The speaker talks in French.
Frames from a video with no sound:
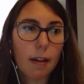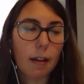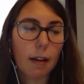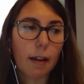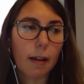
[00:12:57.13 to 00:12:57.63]

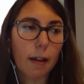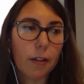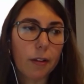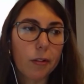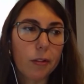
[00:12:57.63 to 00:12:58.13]
Euh,
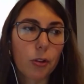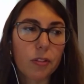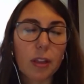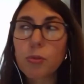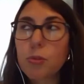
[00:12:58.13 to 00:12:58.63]

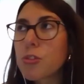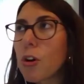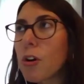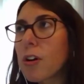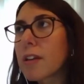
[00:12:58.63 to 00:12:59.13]
dans un autre genre.